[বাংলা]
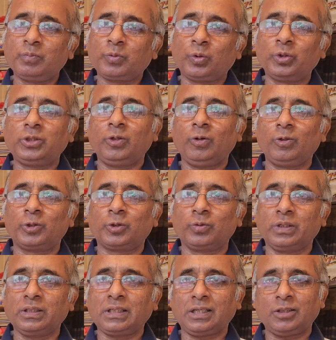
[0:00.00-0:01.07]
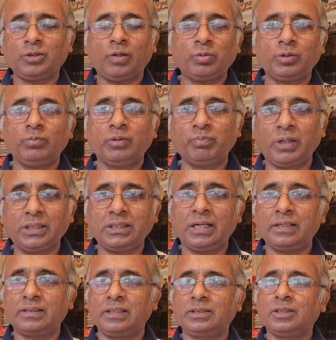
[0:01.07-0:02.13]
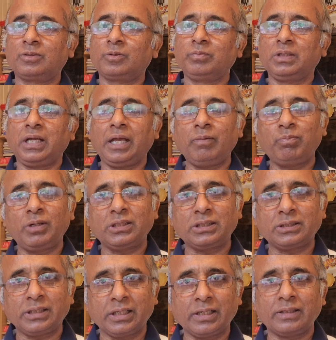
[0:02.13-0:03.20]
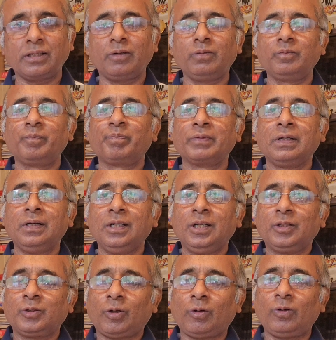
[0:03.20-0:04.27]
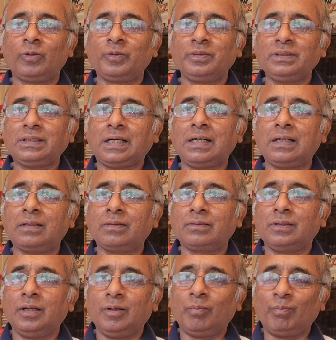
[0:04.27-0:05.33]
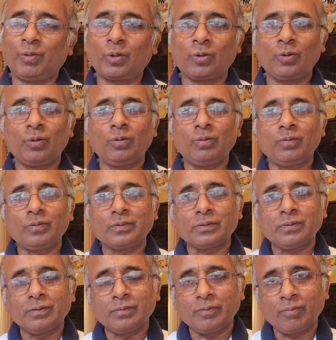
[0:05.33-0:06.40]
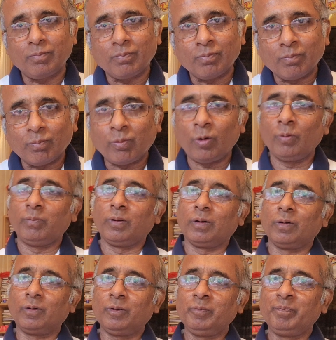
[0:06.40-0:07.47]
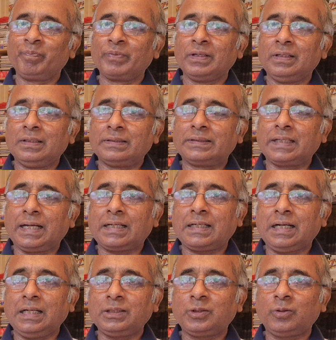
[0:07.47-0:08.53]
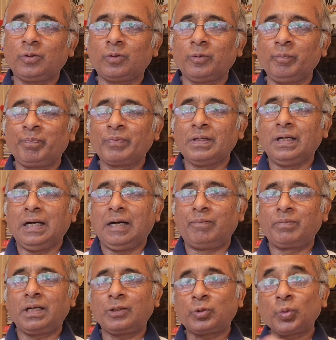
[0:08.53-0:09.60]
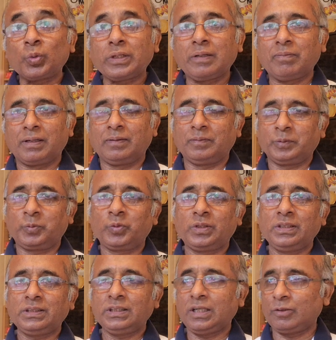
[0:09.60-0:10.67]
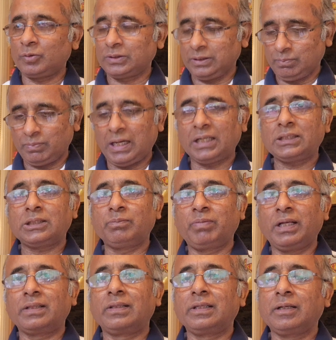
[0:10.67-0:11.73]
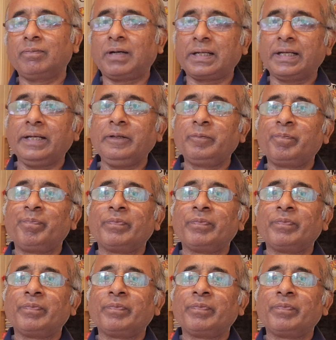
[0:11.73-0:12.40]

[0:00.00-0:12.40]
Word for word: খুব খুশি হলো শুনে তারা সবসময় প্রেশার দেয় যে তুমি এই পেশা ছেড়ে দাও তখন তার বড় বউ বলল যে এক কাজ করো আমরা টুকরি বানাবো টুকরি চিনে যে বাঁশ ব্যাত দিয়ে বানায়